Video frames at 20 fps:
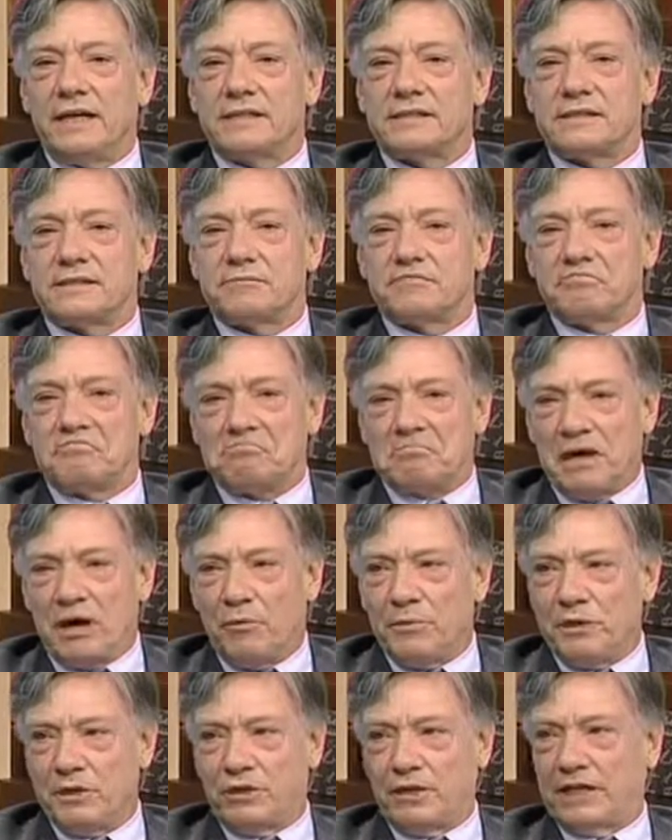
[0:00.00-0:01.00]
es más
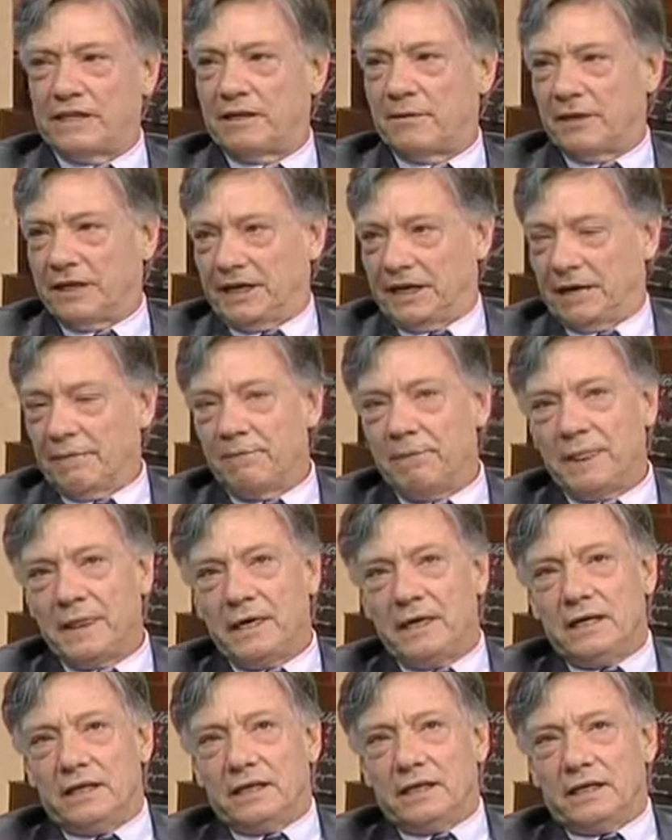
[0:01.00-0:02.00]
o menos de esta manera.
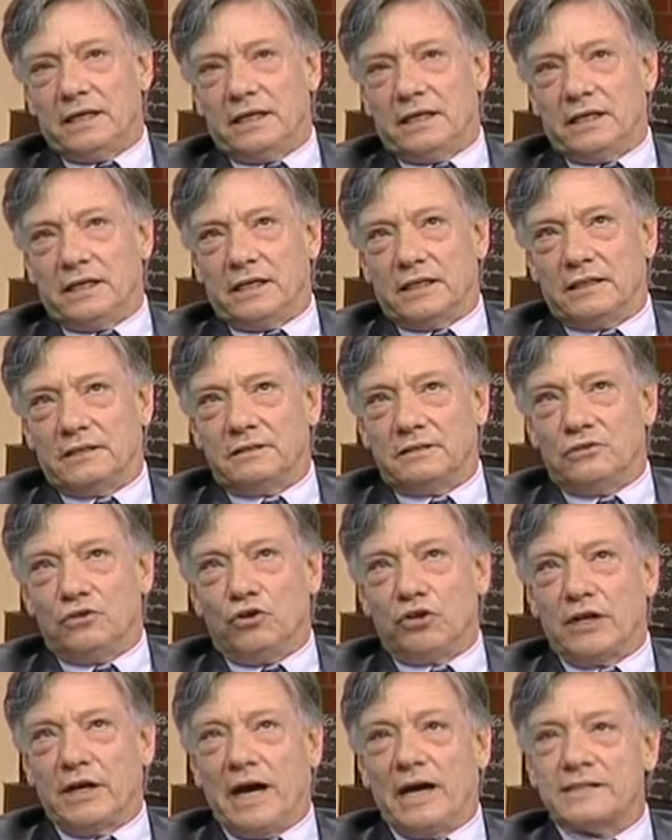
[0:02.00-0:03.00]

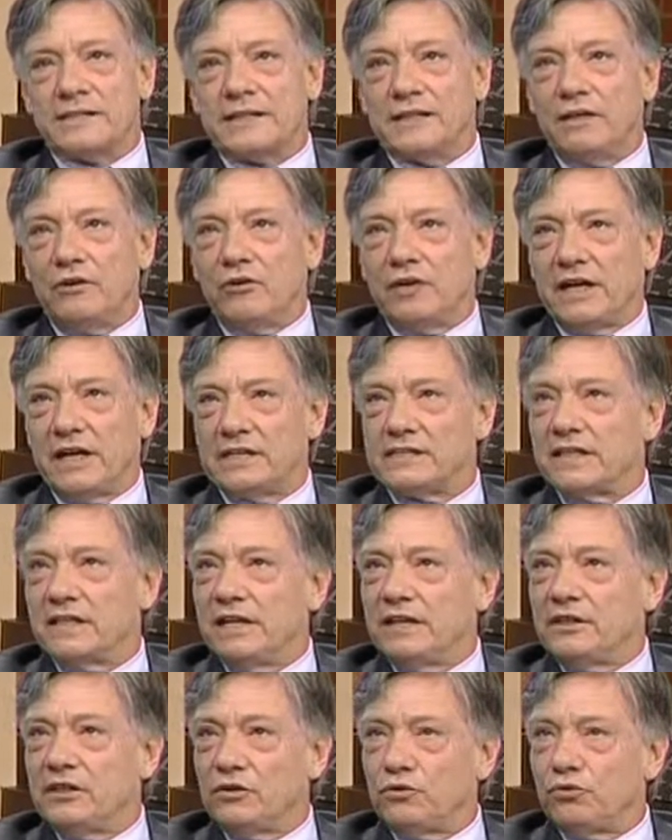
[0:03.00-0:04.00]
lo, que hace, lo que hace
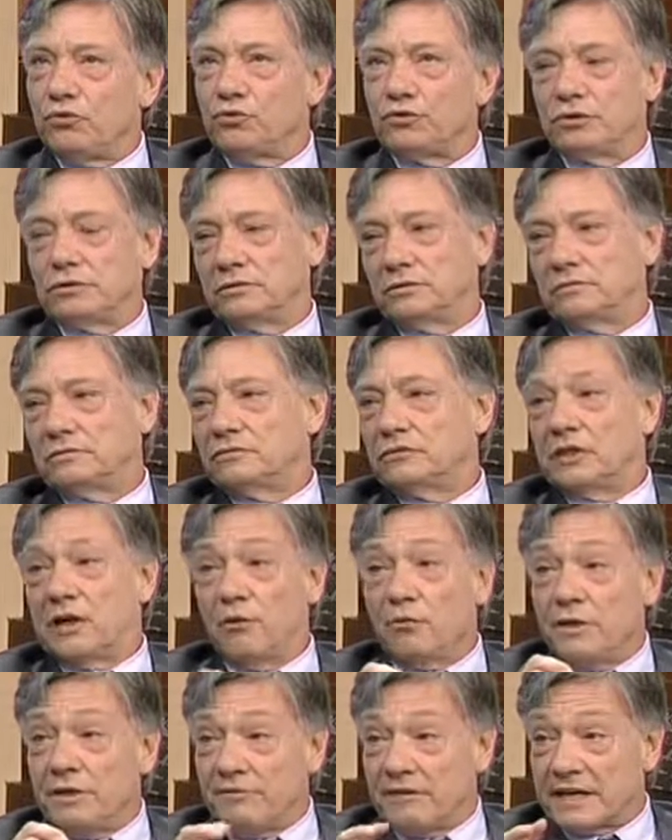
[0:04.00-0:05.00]
el instituto o
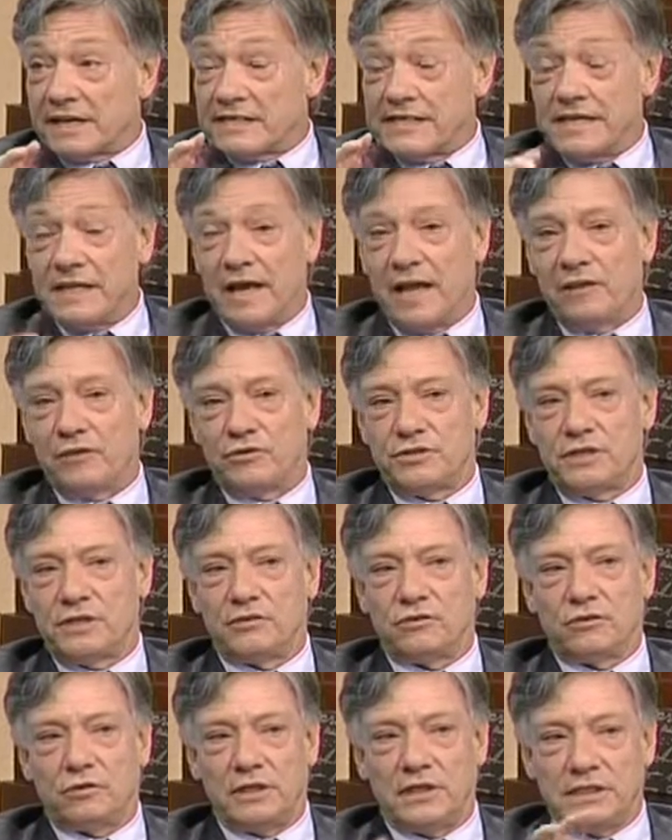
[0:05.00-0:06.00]
la universidad, ¿no es
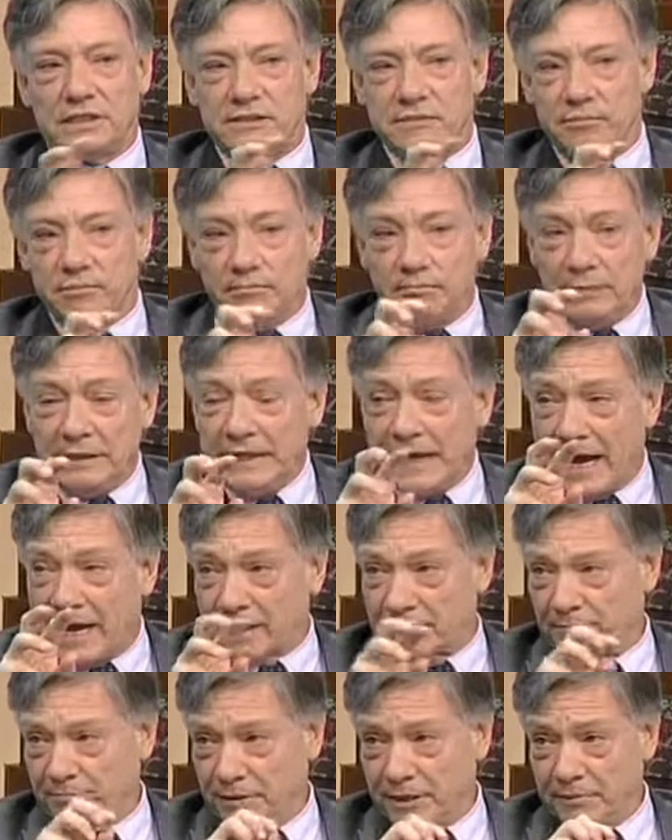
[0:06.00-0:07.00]
cierto?, es
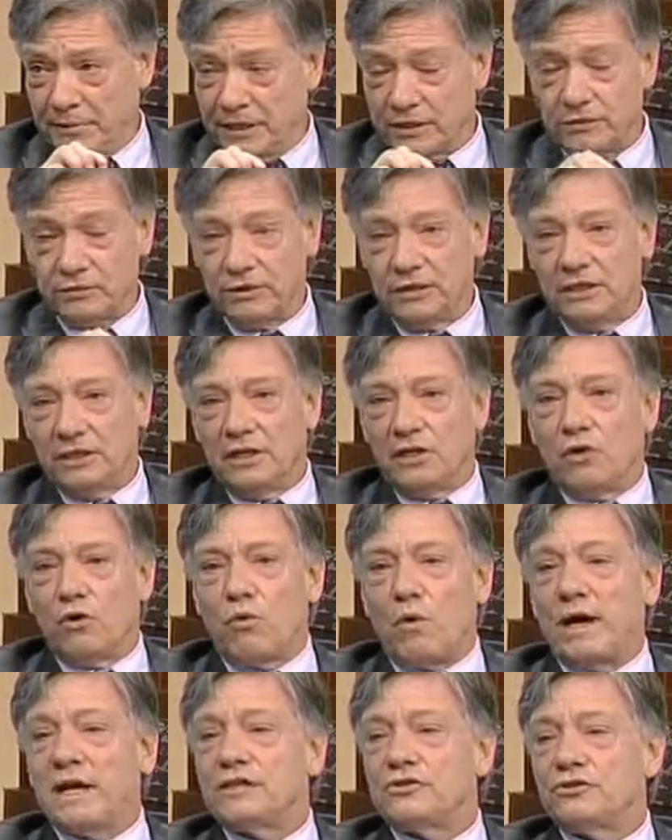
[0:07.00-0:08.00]
mirar primero
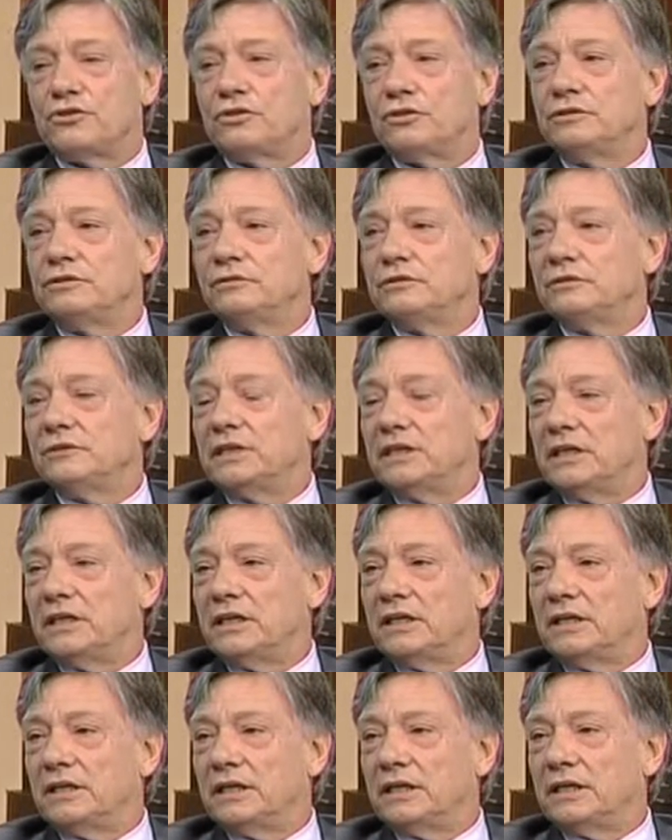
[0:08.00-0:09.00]
cuáles son
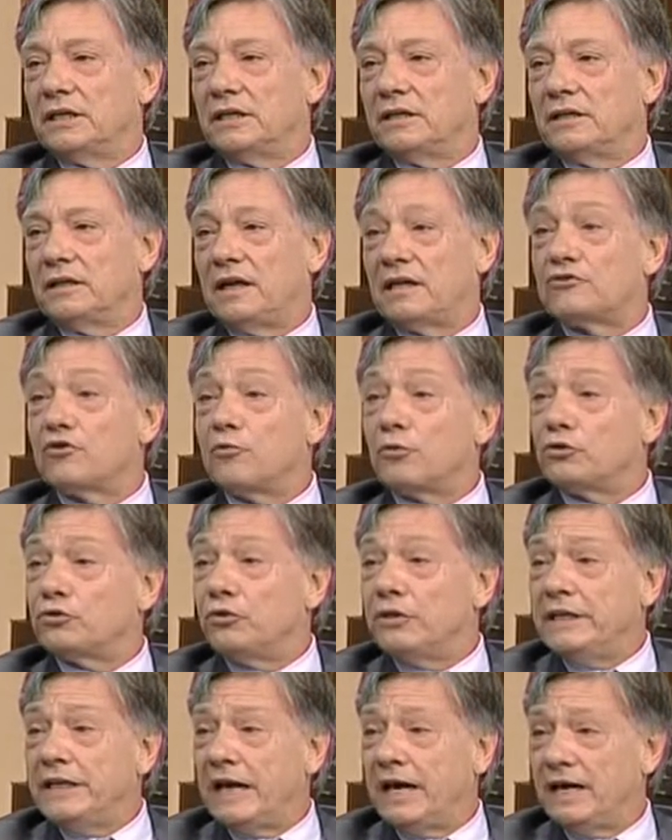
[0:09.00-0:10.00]
eh, las
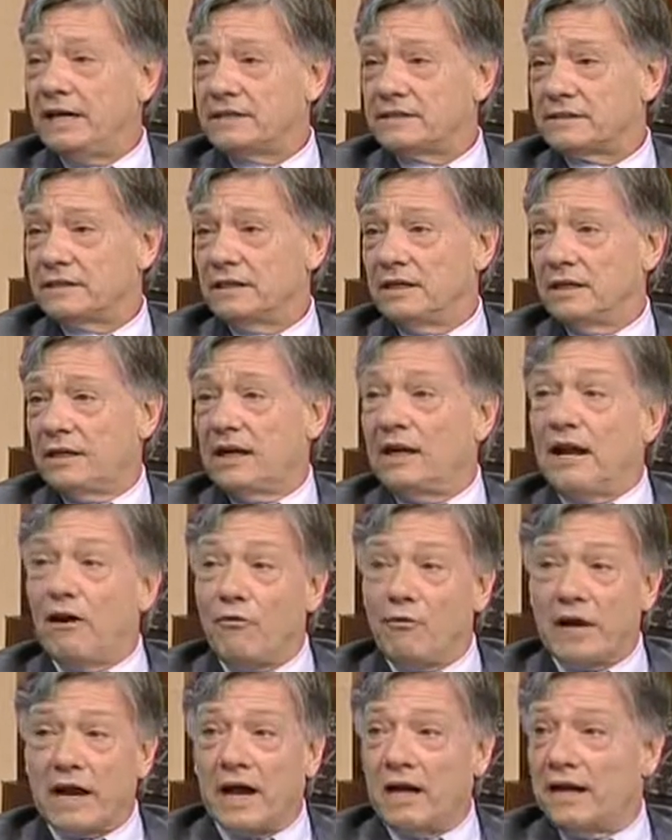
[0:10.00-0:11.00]
oportunidades
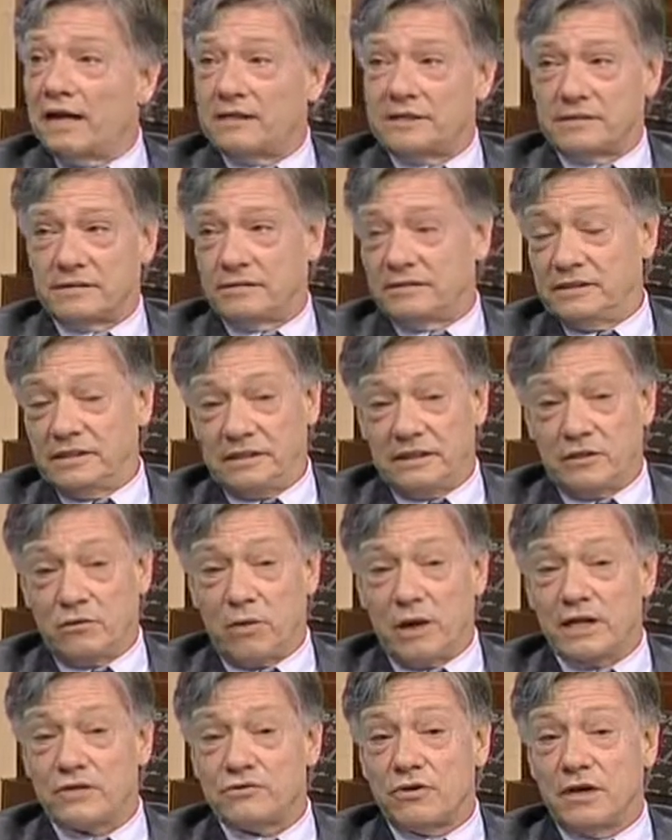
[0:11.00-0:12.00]
laborales y
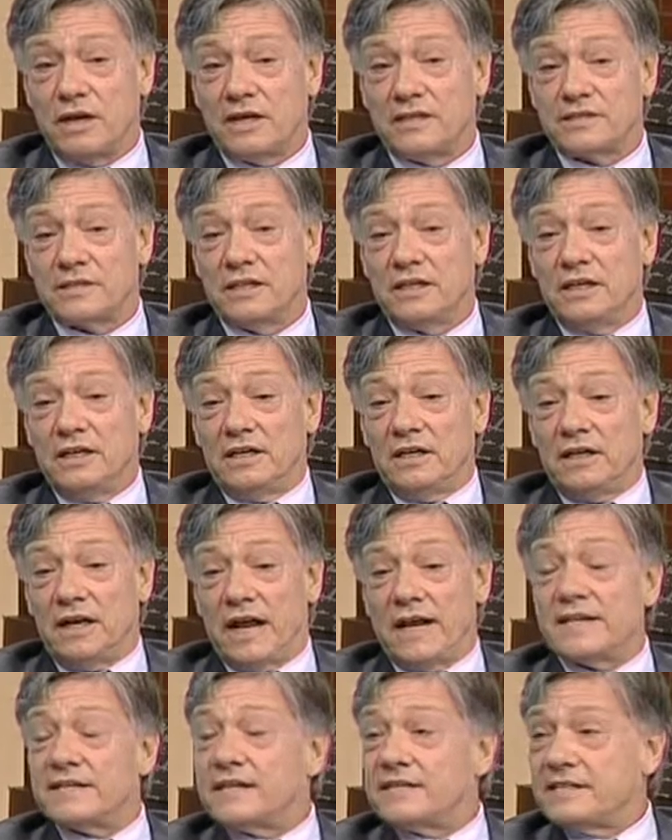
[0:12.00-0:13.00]
cuáles son las,
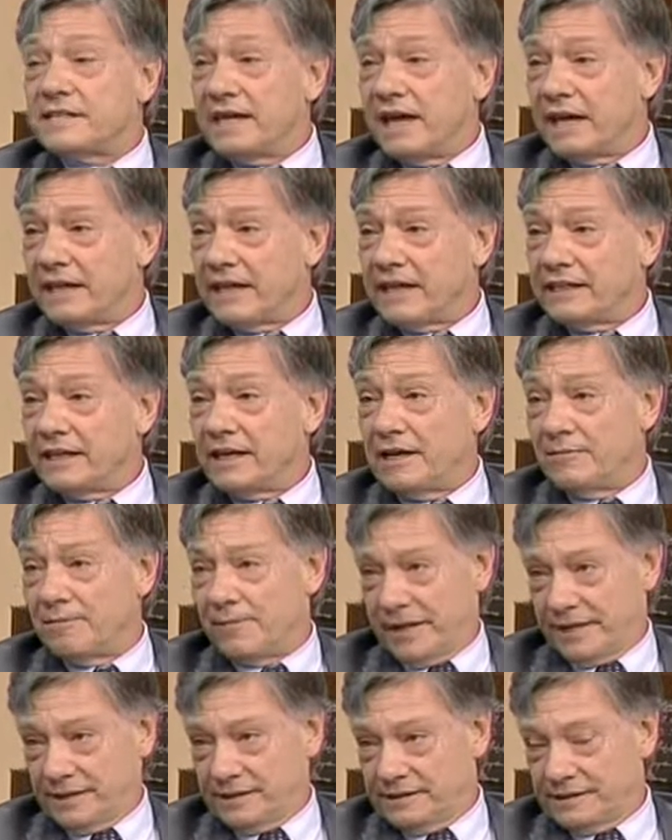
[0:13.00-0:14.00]
las necesidades que tiene el
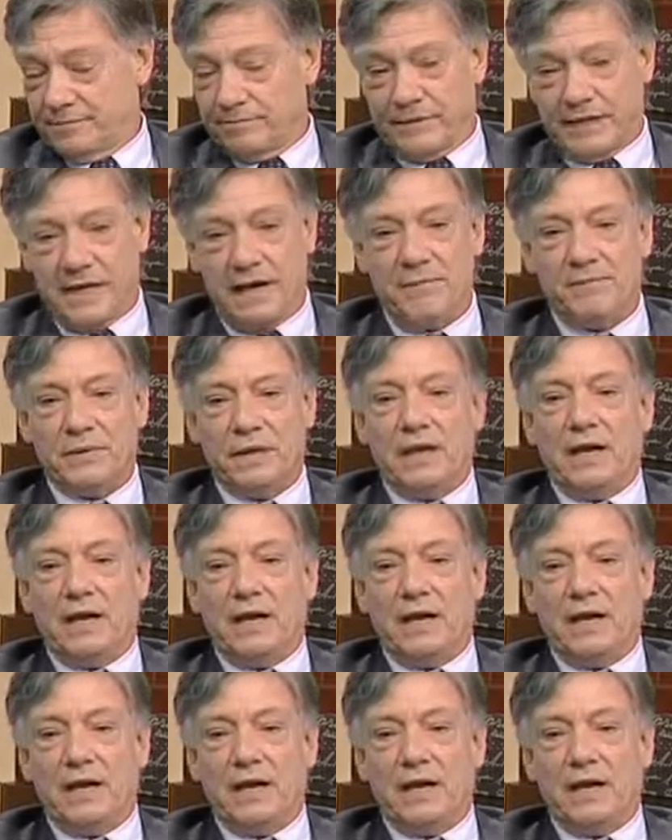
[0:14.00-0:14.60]
país, ¿verdad?